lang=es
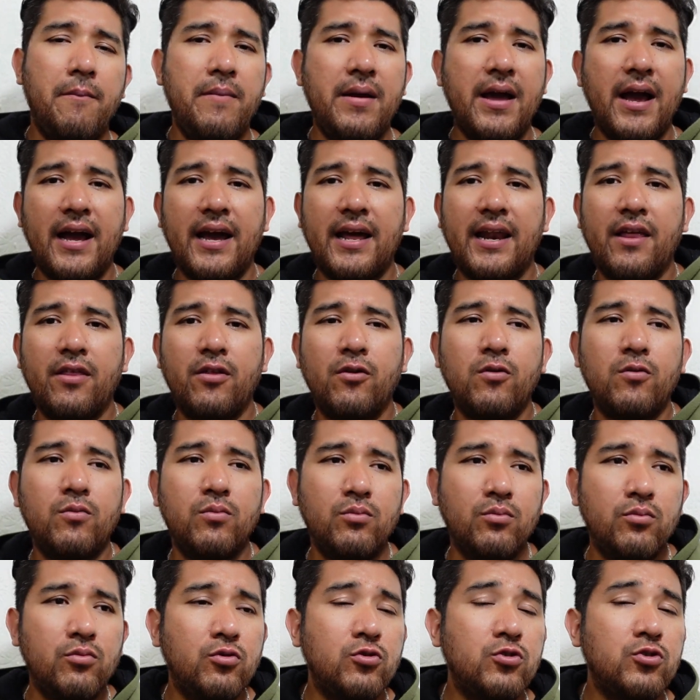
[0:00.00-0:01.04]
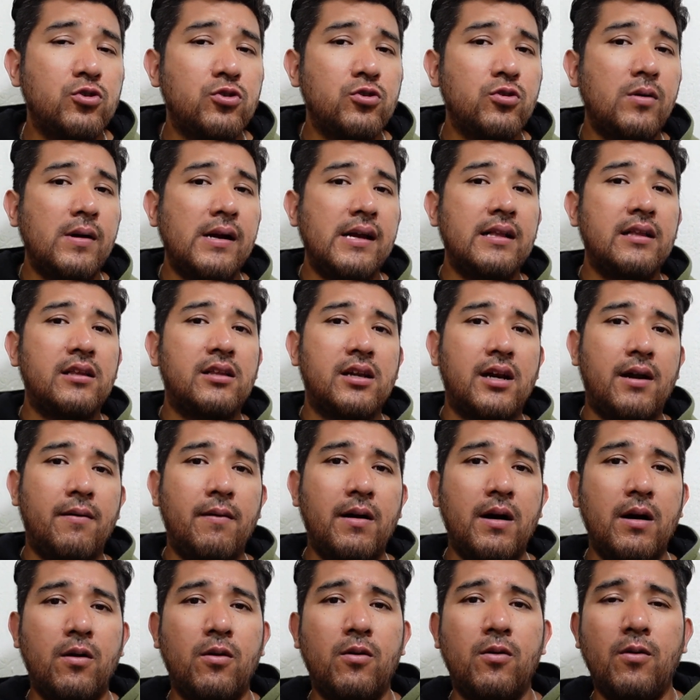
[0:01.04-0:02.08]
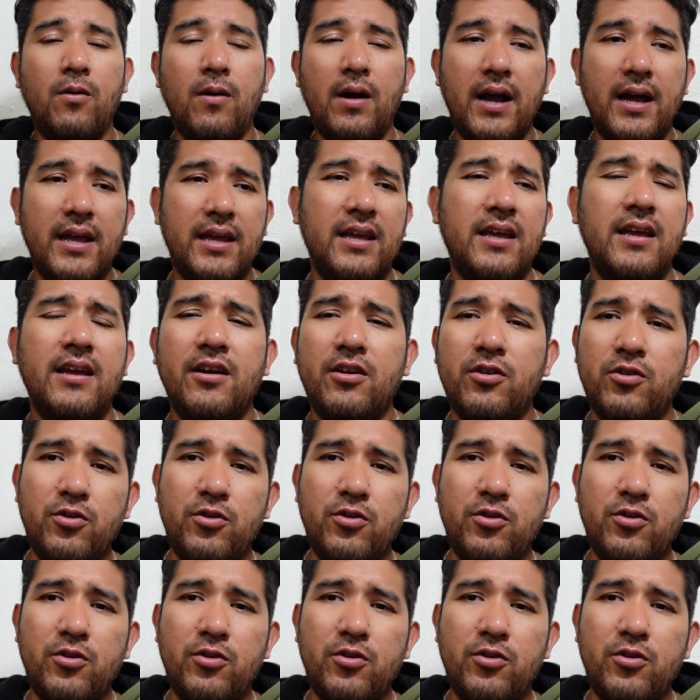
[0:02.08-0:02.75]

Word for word: me agradó mucho el trabajo ahí.